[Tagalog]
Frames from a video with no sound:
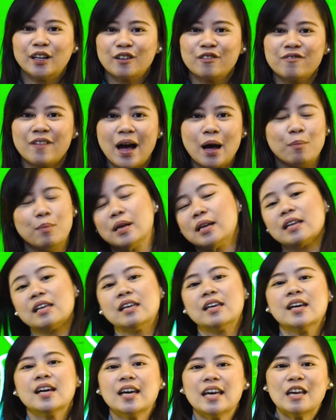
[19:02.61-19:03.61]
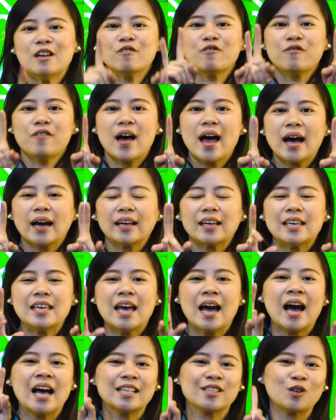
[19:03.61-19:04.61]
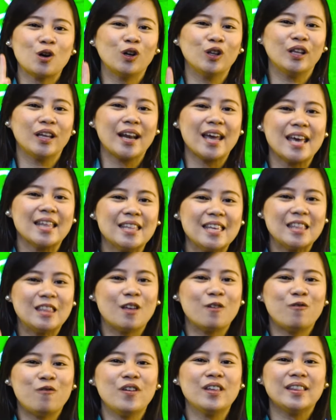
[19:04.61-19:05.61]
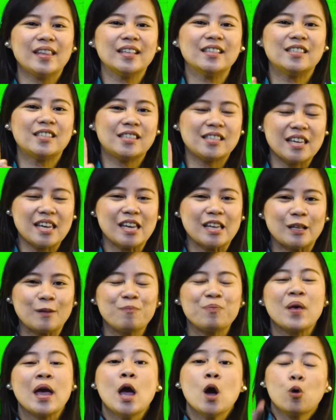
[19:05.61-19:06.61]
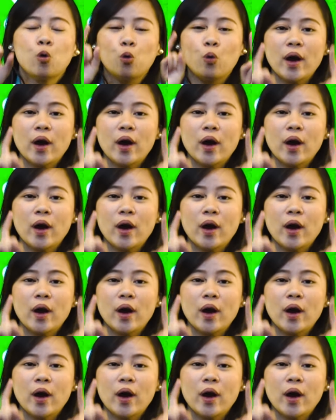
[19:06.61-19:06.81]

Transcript: in our family. In fact, He has already defeated sin